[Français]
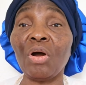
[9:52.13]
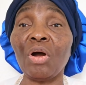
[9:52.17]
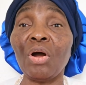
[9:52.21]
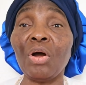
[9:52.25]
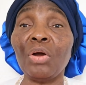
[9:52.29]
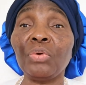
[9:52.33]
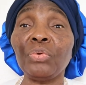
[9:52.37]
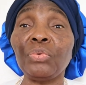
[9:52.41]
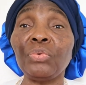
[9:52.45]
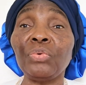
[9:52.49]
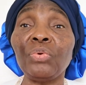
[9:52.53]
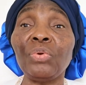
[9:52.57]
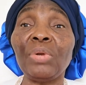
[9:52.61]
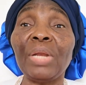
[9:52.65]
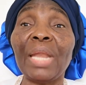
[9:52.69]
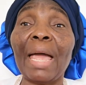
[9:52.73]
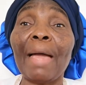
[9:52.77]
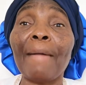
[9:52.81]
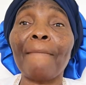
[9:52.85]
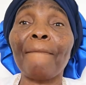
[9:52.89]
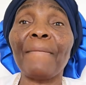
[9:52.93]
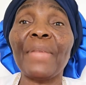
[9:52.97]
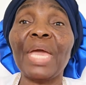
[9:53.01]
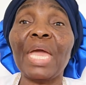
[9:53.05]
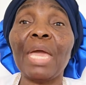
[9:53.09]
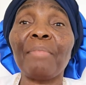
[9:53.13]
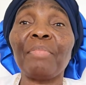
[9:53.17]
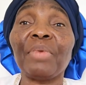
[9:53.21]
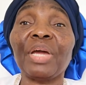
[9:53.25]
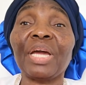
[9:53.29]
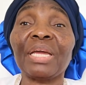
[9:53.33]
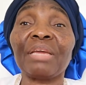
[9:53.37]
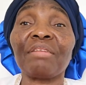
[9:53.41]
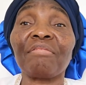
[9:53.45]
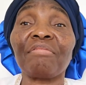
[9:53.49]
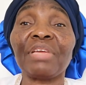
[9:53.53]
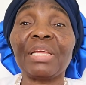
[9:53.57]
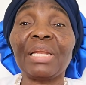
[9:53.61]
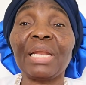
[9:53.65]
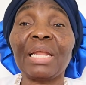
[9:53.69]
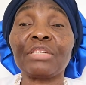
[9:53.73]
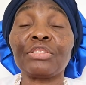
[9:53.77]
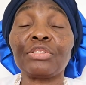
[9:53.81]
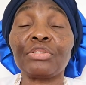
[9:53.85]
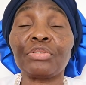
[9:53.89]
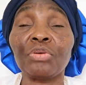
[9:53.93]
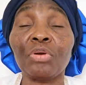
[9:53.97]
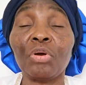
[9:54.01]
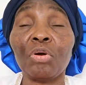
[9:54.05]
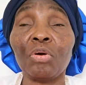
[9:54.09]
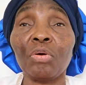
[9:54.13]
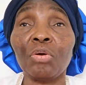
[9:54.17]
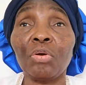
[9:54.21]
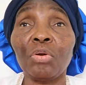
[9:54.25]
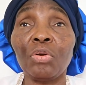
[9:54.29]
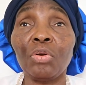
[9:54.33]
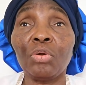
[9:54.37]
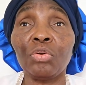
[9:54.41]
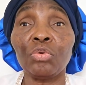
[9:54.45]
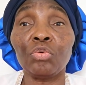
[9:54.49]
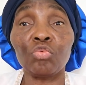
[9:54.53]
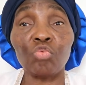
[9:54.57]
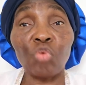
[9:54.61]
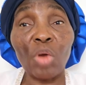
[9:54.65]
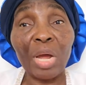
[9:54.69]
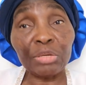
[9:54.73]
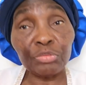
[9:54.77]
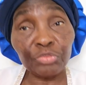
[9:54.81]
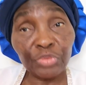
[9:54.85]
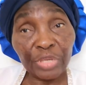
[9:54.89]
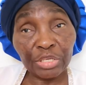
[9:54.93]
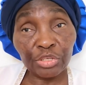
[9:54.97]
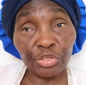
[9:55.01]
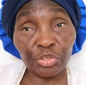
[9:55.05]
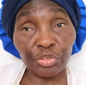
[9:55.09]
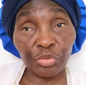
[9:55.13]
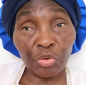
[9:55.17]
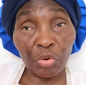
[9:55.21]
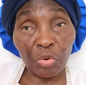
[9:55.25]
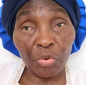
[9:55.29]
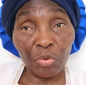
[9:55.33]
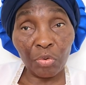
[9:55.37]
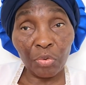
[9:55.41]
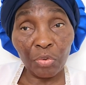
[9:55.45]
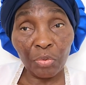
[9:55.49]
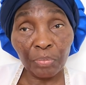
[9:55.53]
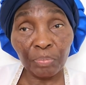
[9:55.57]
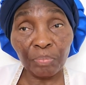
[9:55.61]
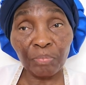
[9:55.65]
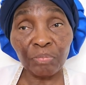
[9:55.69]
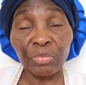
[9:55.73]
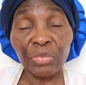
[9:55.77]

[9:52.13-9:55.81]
ont eu la même révélation, toi tu es seul,